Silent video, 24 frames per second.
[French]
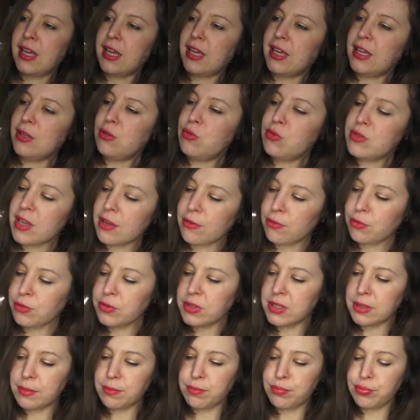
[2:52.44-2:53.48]
et nous avons
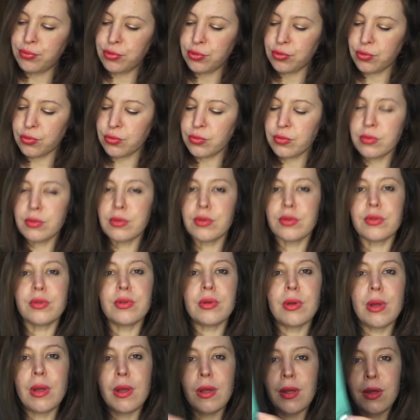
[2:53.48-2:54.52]
des boutons.
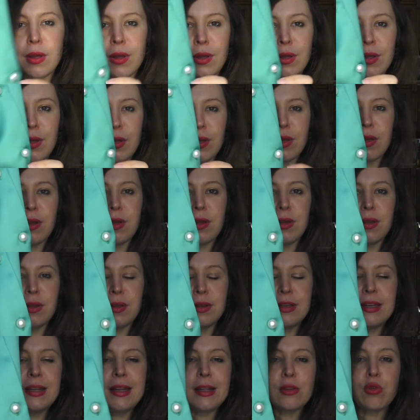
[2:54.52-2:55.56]

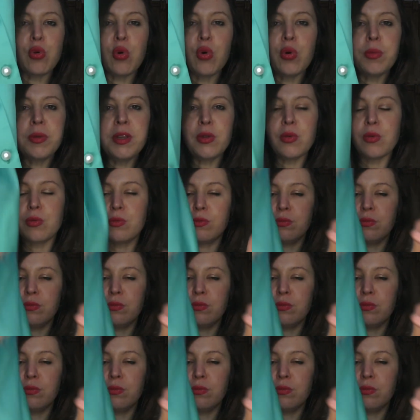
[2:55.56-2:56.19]
Il est trop mignon.